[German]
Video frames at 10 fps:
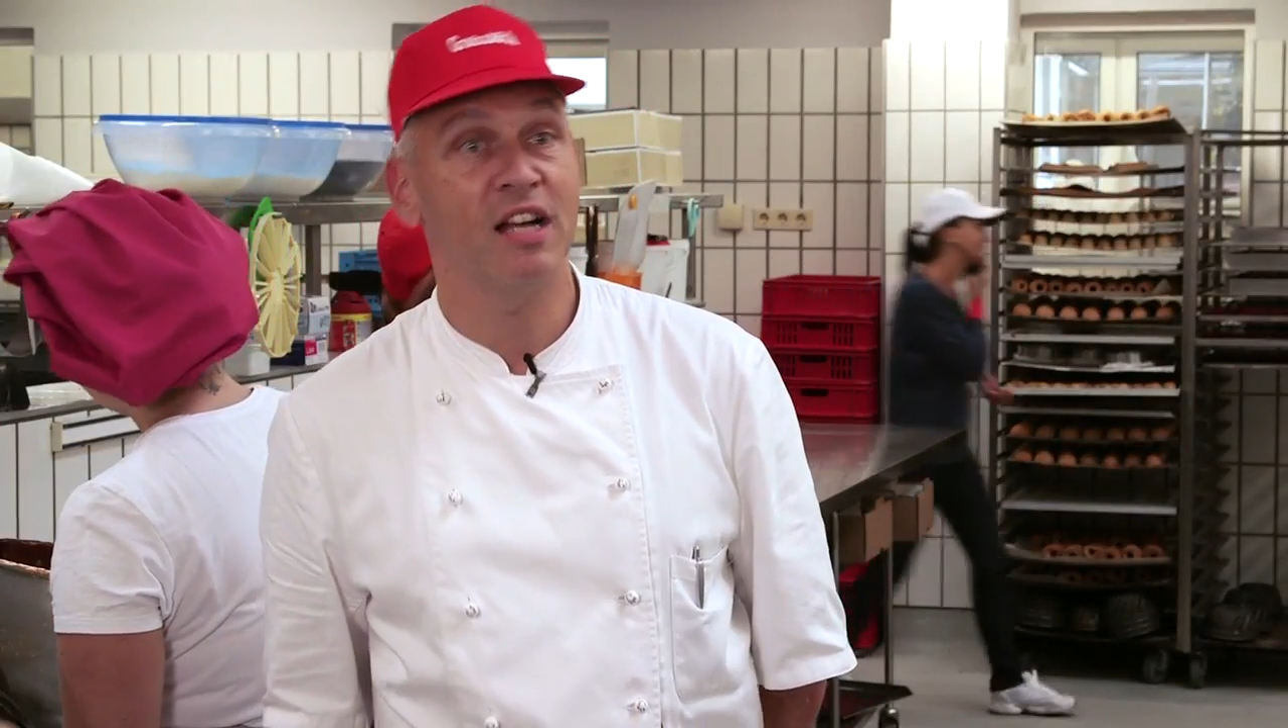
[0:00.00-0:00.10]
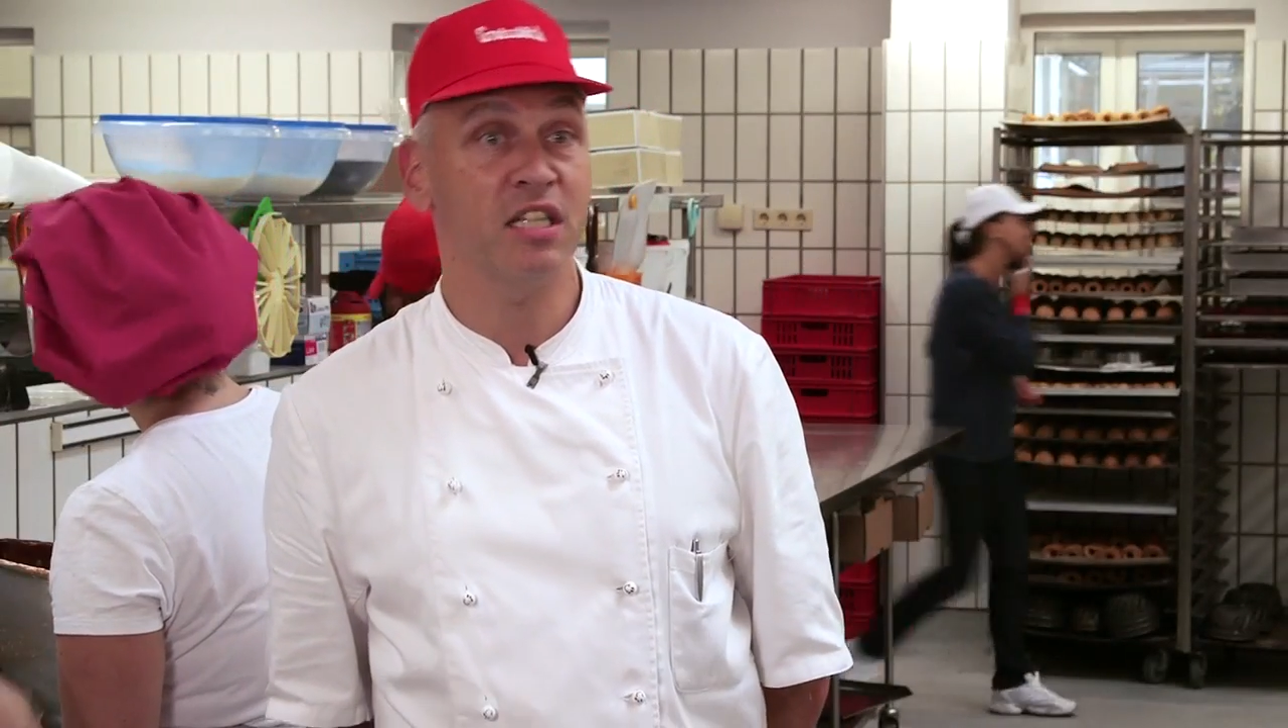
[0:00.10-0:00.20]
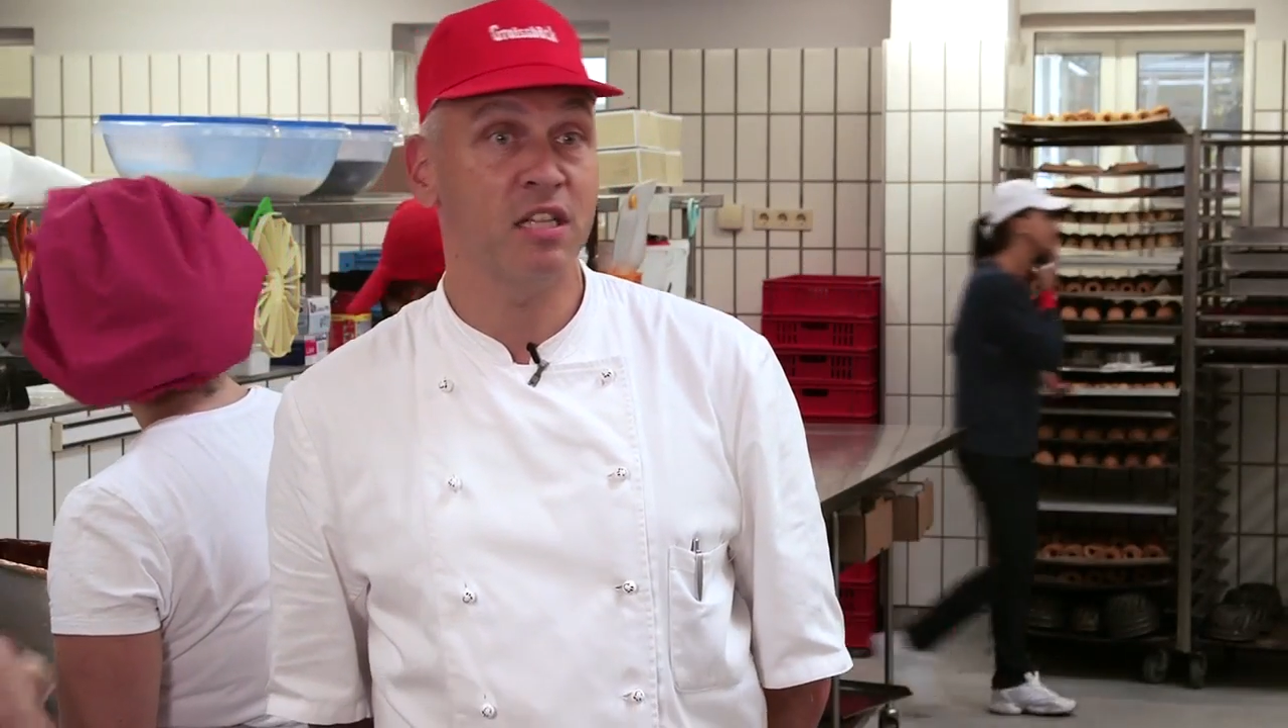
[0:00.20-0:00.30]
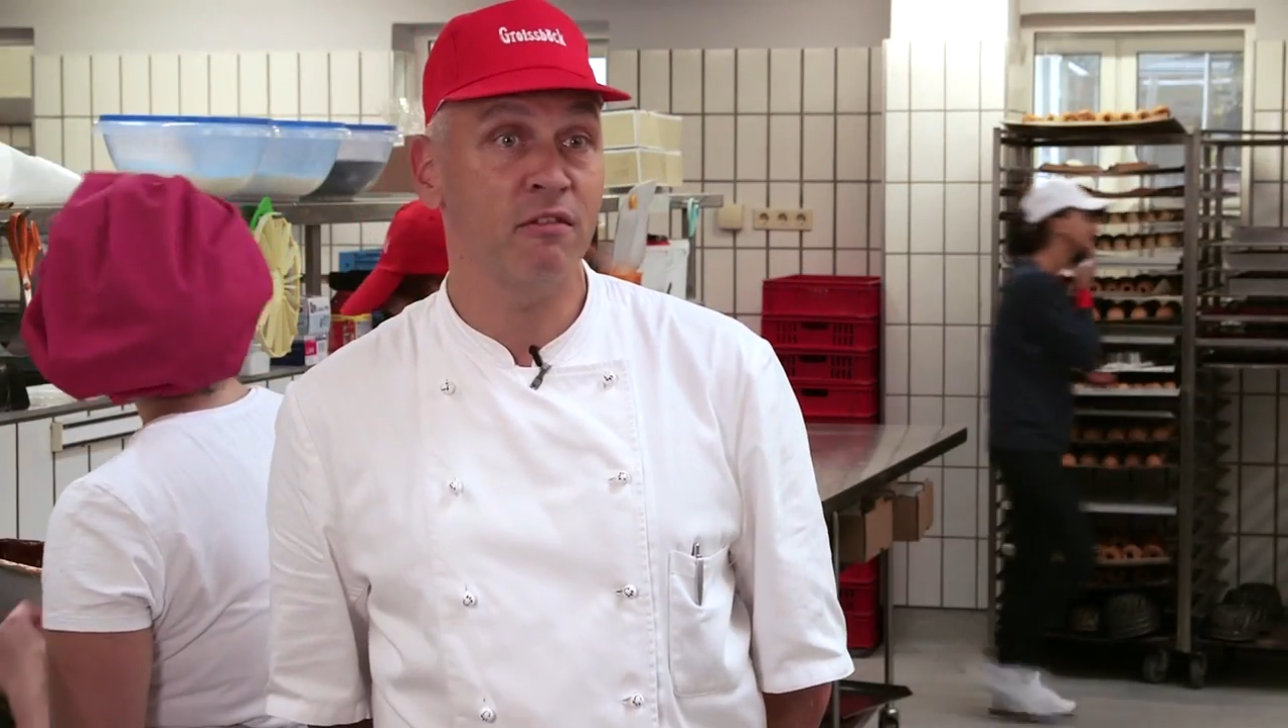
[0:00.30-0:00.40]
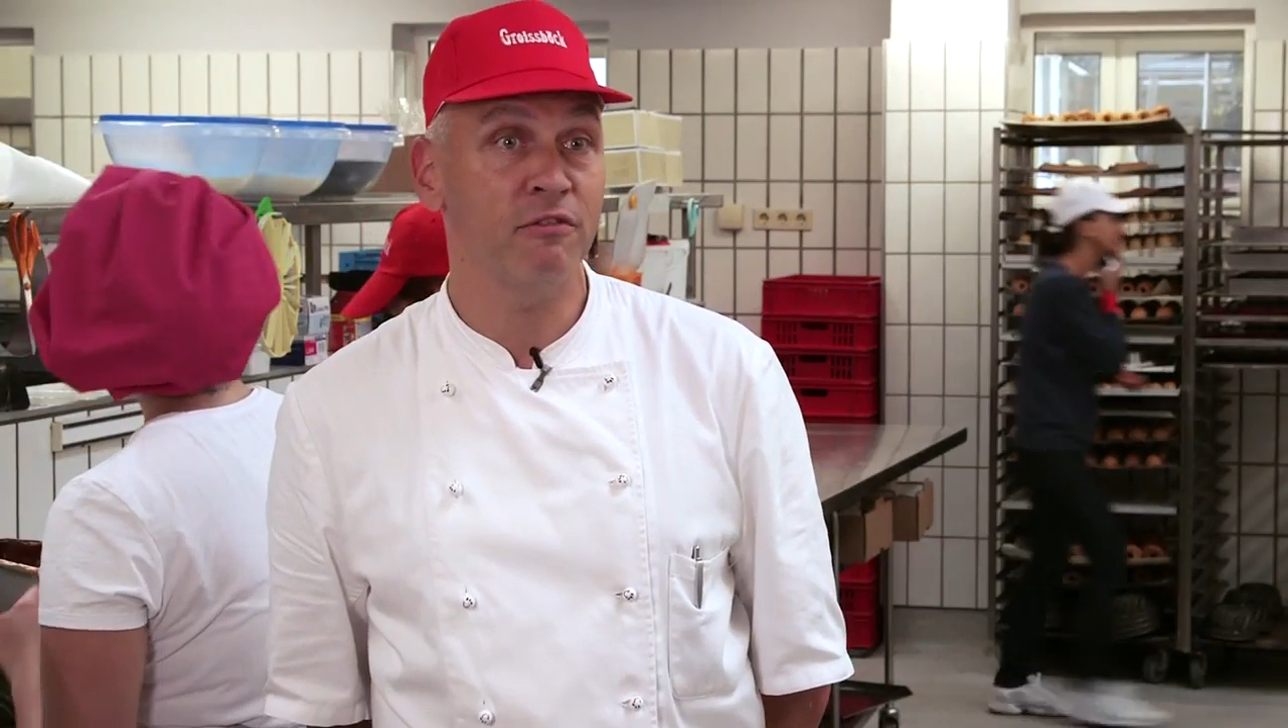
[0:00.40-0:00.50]

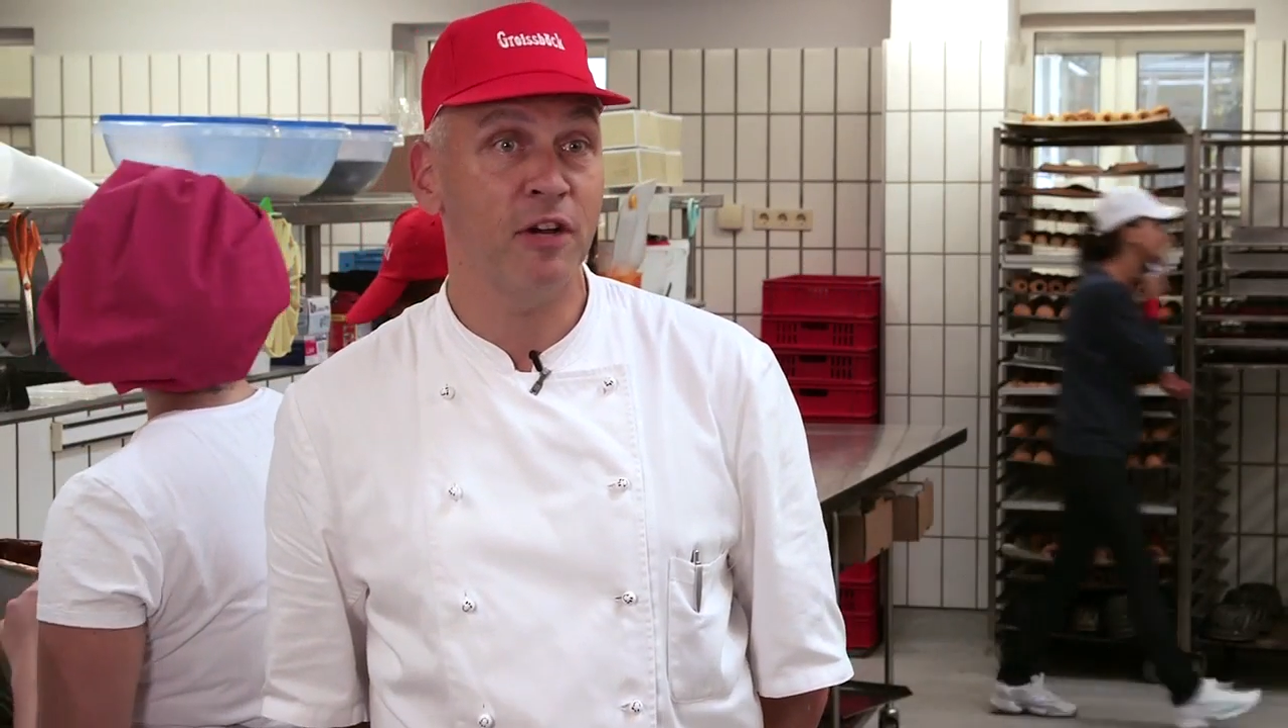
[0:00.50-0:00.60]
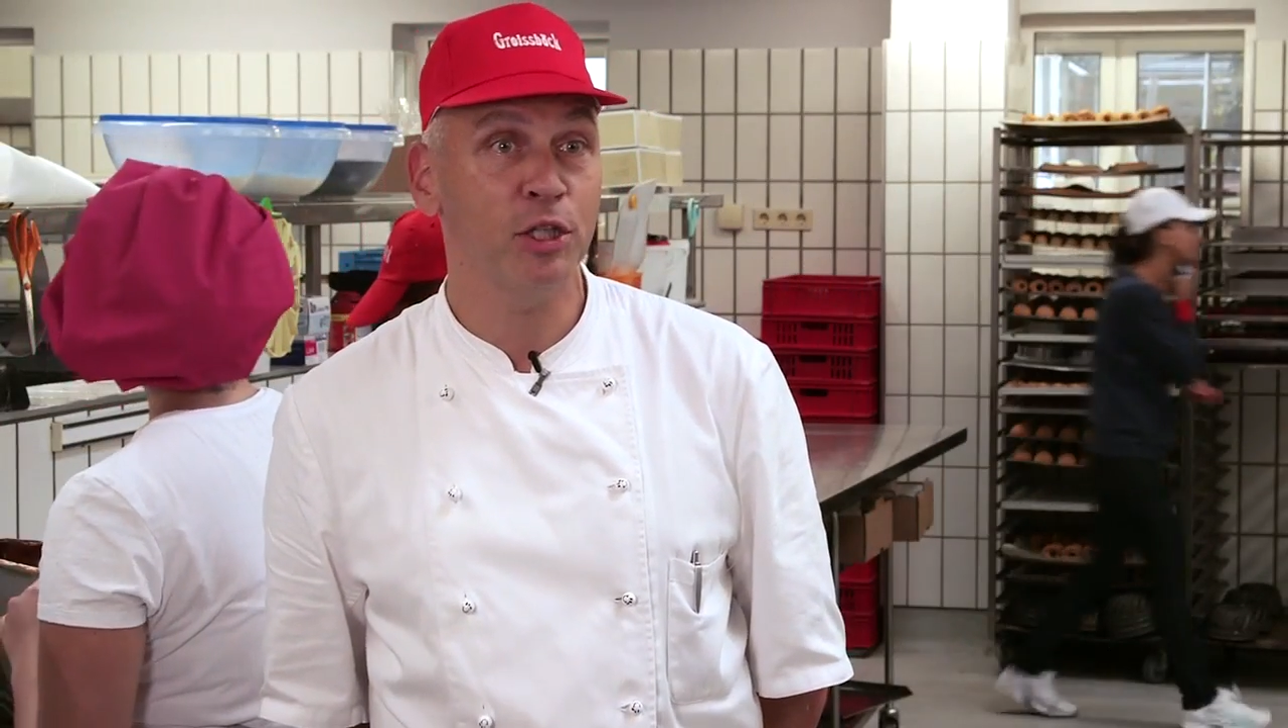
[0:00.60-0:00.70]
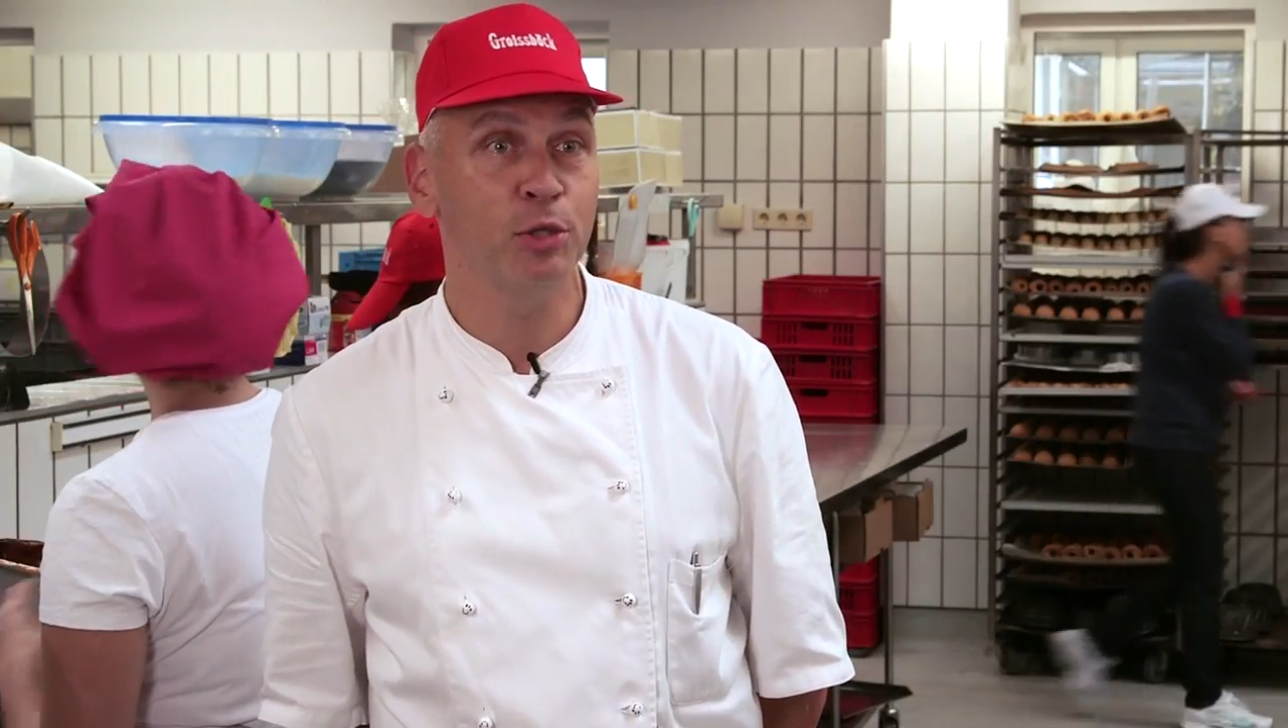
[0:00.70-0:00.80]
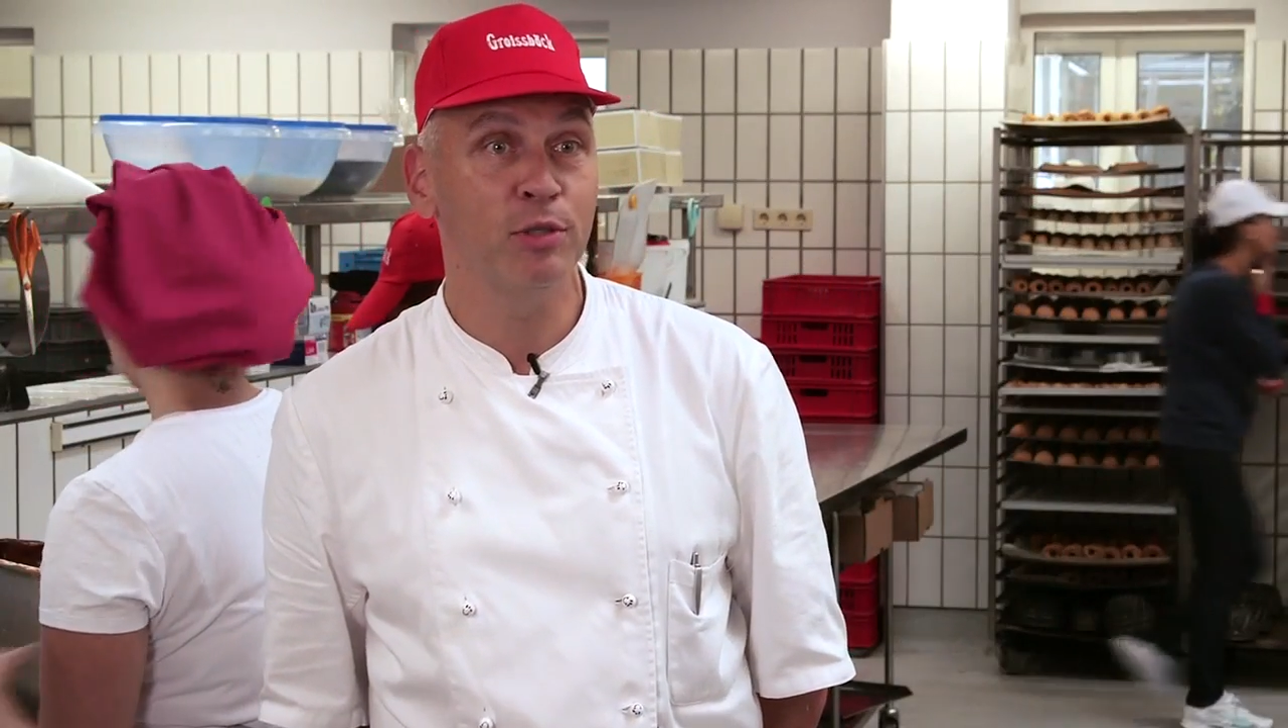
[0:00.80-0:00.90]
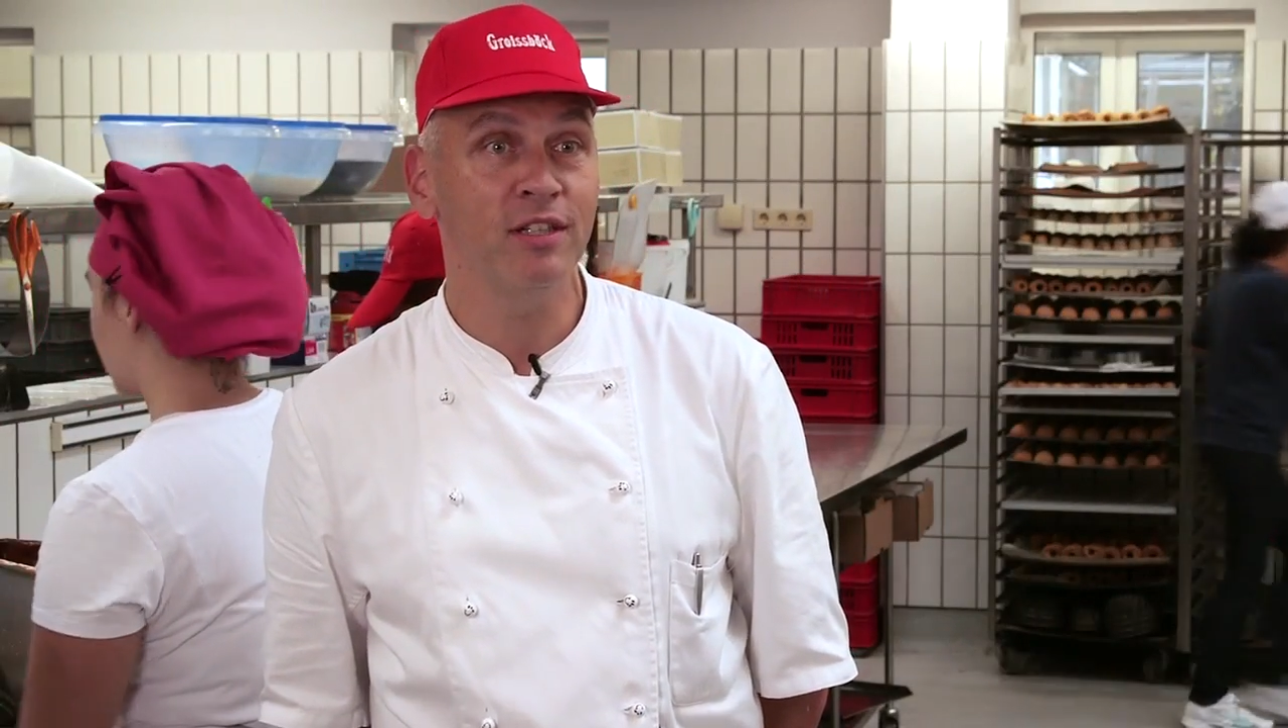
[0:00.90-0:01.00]

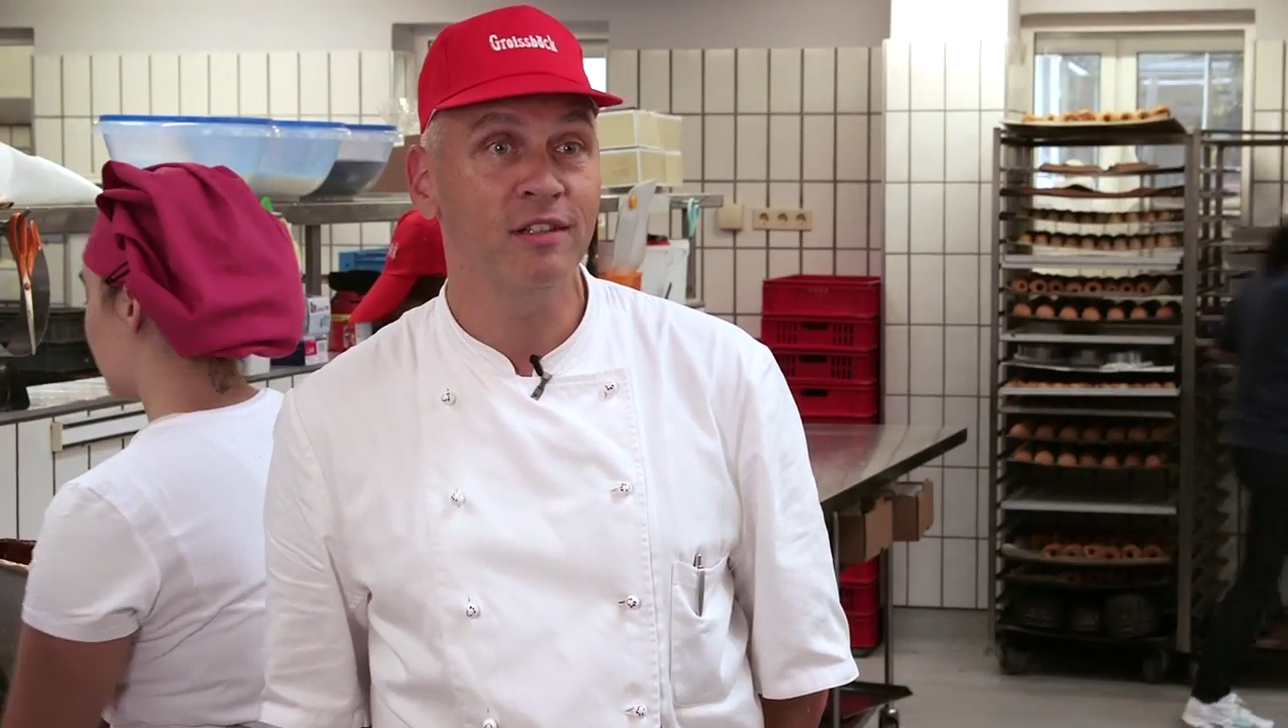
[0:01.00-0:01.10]
Gastgewerbefachschule,